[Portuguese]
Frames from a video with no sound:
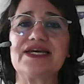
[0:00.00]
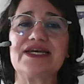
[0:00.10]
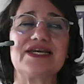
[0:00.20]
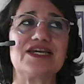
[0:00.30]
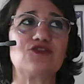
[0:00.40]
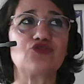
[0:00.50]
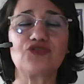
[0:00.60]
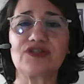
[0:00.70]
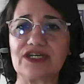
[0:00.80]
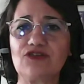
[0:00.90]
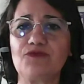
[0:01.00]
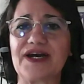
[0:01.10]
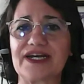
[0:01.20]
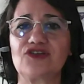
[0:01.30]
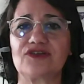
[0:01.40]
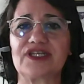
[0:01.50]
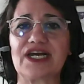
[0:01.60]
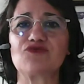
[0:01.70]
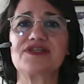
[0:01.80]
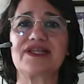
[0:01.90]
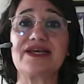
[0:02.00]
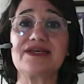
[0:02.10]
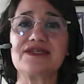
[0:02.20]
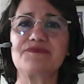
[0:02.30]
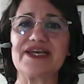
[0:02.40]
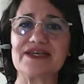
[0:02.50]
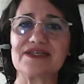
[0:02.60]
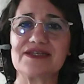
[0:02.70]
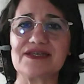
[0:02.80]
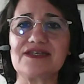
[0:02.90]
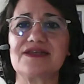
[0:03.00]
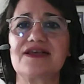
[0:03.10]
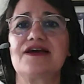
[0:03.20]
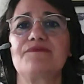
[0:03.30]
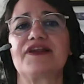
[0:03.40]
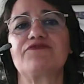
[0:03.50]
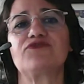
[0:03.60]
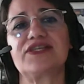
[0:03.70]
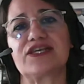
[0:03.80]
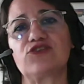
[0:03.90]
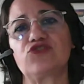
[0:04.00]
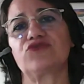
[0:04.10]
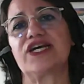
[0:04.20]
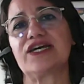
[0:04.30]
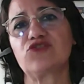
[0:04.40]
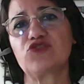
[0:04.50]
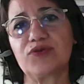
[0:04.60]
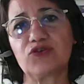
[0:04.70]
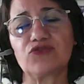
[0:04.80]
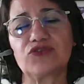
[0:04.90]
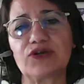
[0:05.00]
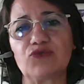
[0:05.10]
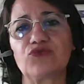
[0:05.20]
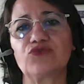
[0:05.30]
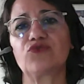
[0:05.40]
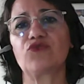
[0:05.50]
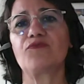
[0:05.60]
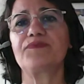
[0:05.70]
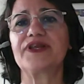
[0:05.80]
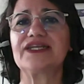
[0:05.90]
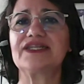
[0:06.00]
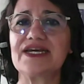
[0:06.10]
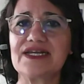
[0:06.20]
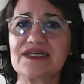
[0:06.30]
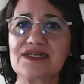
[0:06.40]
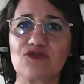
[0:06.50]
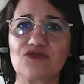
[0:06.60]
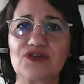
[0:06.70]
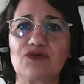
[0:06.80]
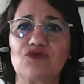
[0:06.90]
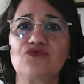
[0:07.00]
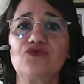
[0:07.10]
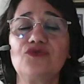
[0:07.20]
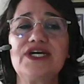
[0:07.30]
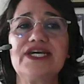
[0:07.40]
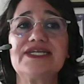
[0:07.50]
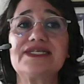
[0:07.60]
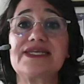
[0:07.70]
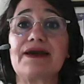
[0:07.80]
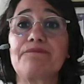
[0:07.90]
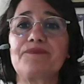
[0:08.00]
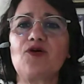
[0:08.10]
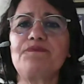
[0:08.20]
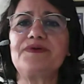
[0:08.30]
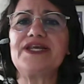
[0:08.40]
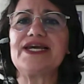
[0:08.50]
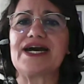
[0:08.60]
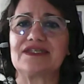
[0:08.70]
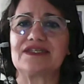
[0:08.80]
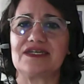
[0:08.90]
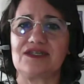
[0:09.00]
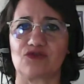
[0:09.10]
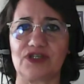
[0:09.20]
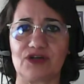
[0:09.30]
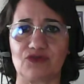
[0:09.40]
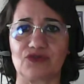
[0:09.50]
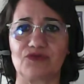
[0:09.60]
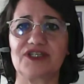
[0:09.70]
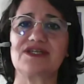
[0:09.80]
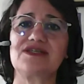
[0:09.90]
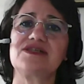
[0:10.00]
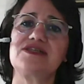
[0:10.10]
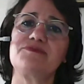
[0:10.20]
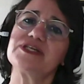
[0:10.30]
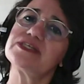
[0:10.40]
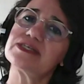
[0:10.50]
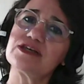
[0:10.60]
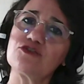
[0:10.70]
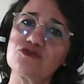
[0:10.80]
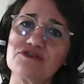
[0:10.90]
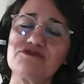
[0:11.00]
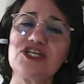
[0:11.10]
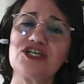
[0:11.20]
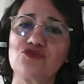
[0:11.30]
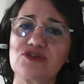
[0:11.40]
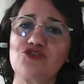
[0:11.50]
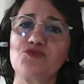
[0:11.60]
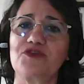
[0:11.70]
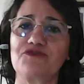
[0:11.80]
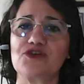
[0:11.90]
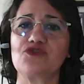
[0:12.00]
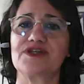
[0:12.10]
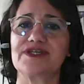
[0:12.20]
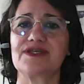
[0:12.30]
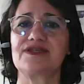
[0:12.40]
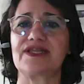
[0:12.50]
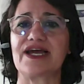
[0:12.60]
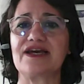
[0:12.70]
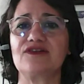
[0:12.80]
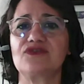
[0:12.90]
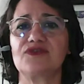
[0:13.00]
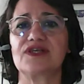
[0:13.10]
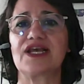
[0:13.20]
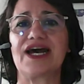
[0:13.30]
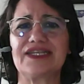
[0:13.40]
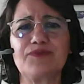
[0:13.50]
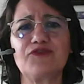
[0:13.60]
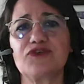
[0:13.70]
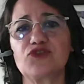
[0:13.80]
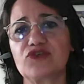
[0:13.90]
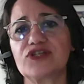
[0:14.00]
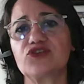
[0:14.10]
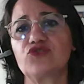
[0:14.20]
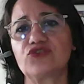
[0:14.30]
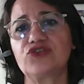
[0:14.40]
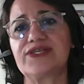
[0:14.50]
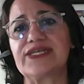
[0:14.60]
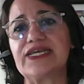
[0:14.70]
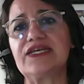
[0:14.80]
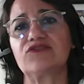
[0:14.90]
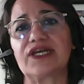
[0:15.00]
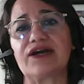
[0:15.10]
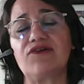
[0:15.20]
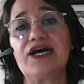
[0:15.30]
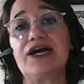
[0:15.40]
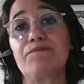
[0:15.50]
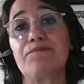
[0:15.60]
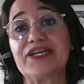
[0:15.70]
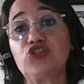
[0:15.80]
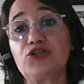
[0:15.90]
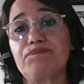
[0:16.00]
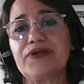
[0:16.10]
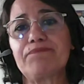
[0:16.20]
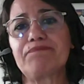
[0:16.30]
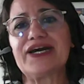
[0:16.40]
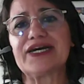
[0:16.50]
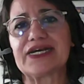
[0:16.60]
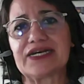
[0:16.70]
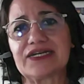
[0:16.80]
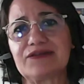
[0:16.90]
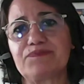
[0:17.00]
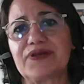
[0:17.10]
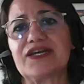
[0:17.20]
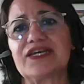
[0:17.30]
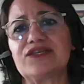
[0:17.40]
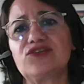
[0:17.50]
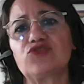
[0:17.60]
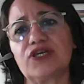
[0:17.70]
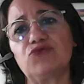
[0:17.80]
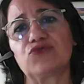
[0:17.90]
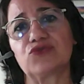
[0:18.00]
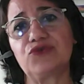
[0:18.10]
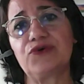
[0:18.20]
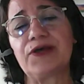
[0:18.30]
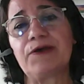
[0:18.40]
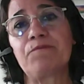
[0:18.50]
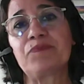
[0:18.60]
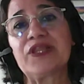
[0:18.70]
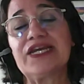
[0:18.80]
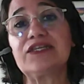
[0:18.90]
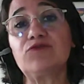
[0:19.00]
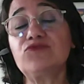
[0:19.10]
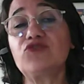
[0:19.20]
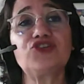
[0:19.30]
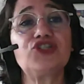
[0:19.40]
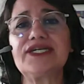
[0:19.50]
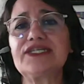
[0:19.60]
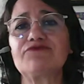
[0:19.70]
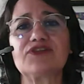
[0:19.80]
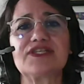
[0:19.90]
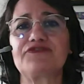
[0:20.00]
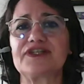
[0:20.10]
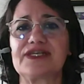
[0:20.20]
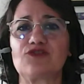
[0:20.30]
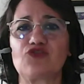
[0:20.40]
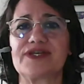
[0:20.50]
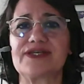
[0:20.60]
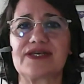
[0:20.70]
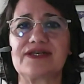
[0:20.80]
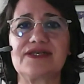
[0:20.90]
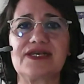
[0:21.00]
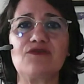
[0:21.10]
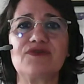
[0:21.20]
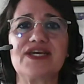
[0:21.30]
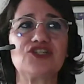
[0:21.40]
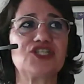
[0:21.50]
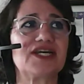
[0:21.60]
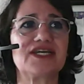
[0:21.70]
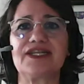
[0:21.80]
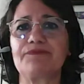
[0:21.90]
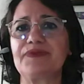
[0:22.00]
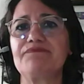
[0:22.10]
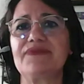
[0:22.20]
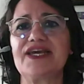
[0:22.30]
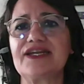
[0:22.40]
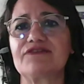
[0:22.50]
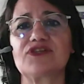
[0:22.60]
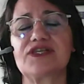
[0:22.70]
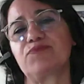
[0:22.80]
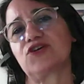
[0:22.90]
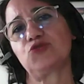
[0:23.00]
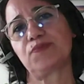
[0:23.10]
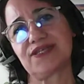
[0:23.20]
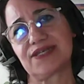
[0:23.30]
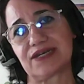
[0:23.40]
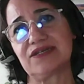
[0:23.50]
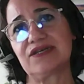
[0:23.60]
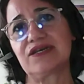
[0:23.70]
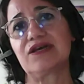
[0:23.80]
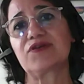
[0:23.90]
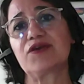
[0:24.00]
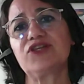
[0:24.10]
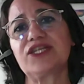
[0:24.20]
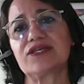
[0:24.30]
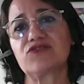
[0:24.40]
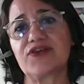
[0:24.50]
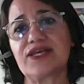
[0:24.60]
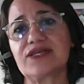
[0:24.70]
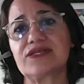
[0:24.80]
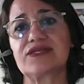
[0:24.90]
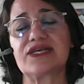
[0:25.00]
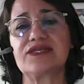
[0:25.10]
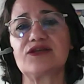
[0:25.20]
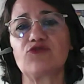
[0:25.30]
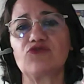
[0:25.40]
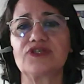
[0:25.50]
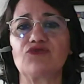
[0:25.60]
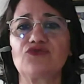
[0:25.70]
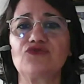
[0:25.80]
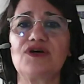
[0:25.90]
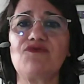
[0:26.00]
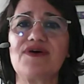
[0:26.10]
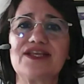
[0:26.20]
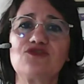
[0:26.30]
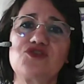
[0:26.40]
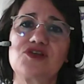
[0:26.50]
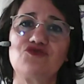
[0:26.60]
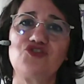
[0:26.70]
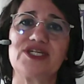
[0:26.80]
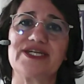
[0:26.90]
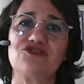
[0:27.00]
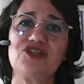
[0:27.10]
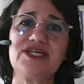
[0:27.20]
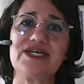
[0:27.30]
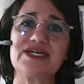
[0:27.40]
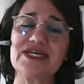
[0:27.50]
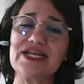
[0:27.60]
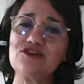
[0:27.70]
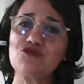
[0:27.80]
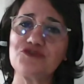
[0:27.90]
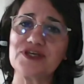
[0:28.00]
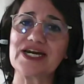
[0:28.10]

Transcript: eu estou chutando baixo, tá? Uns três meses para você estudar sobre o conteúdo, compreender esse conteúdo e se apropriar desse conteúdo. Muitas vezes você precisa, inclusive, de ajuda de professores externos, até professores de cursinho tal, para te preparar para esse conteúdo. Então, não adianta você fazer a sua inscrição e achar que na primeira você pode passar. Porque muitas vezes esse conteúdo não é do seu dia a dia e ele não fica